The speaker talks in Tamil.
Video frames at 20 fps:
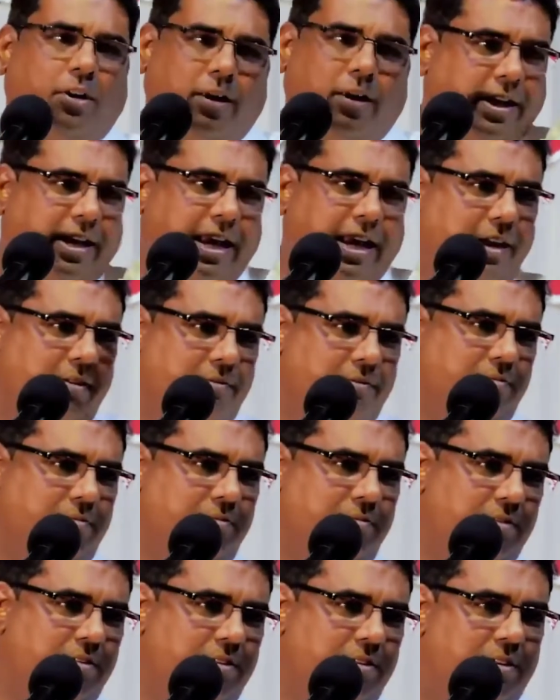போட்டுறிய
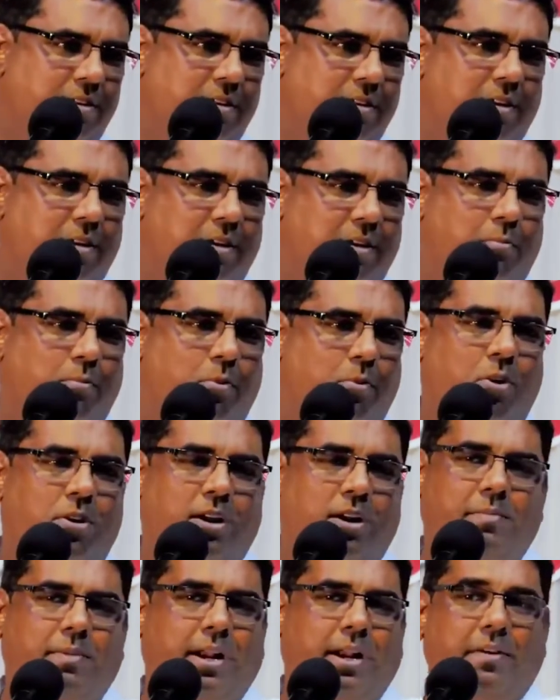
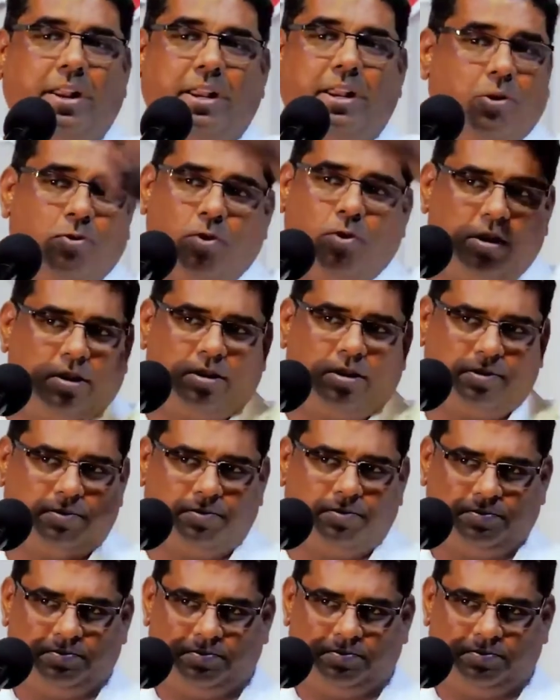மூன்றரை மணி வரைக்கும் ஓடுது